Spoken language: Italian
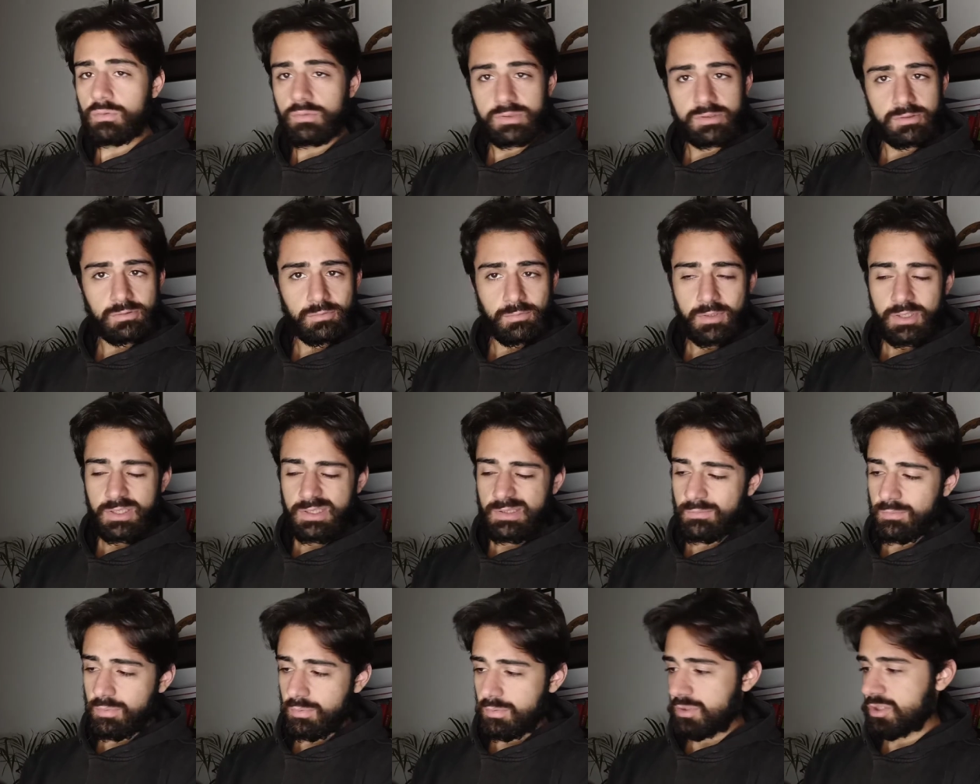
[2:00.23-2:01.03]
questo per
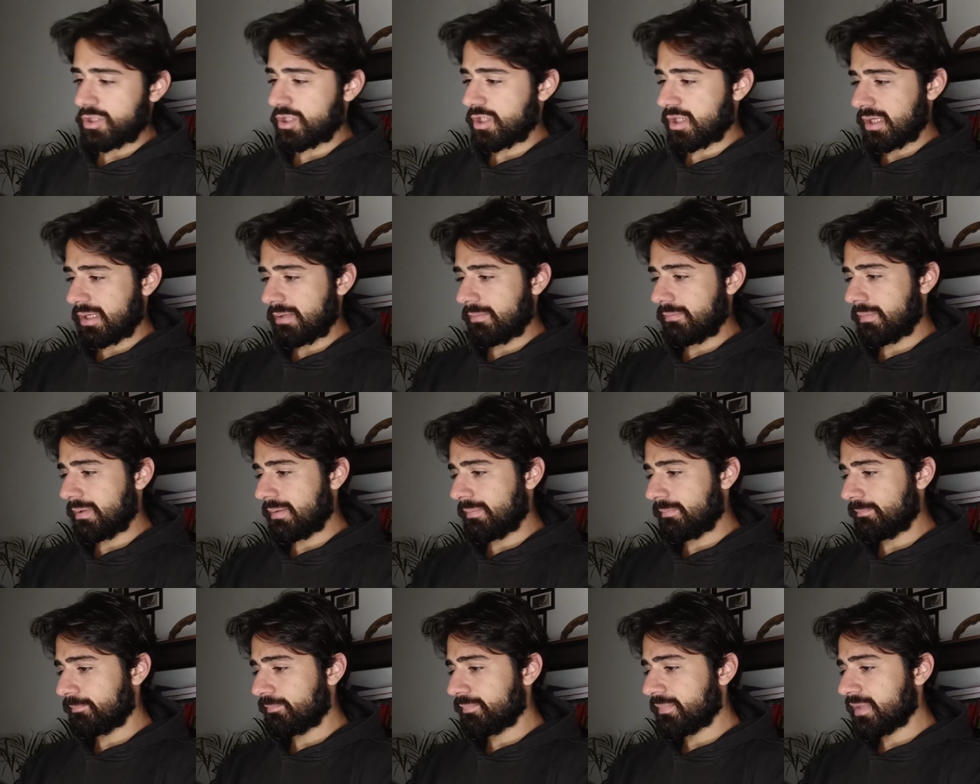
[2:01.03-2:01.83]
esempio c'è anche a
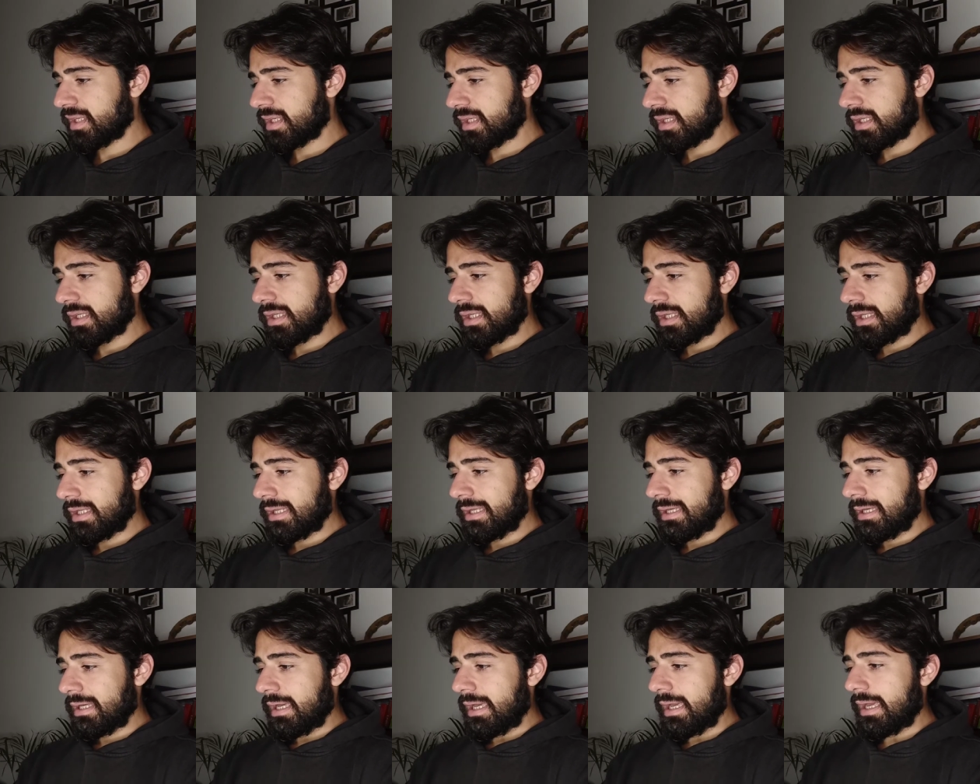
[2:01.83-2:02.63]
me
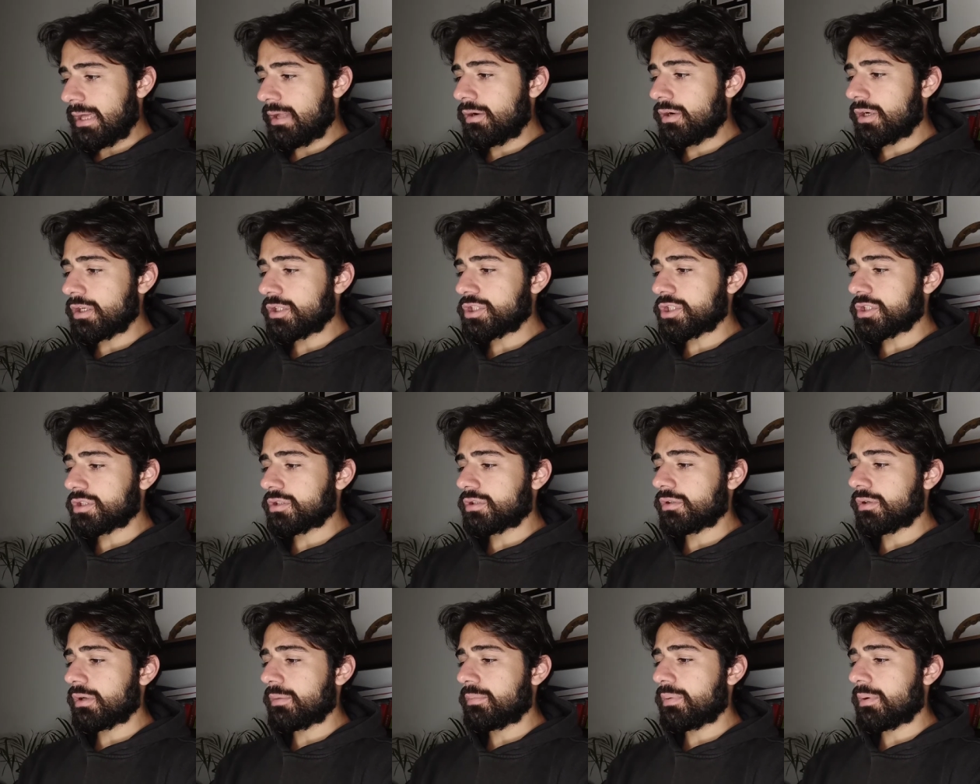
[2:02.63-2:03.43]
e non
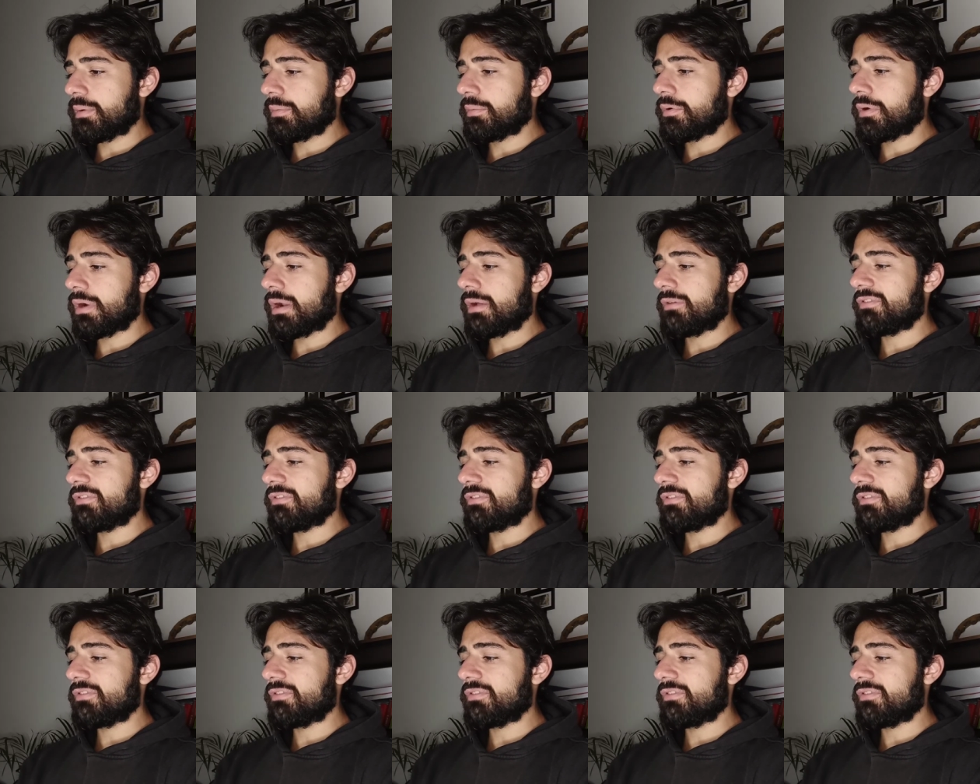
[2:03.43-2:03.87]
accetto che proprio ora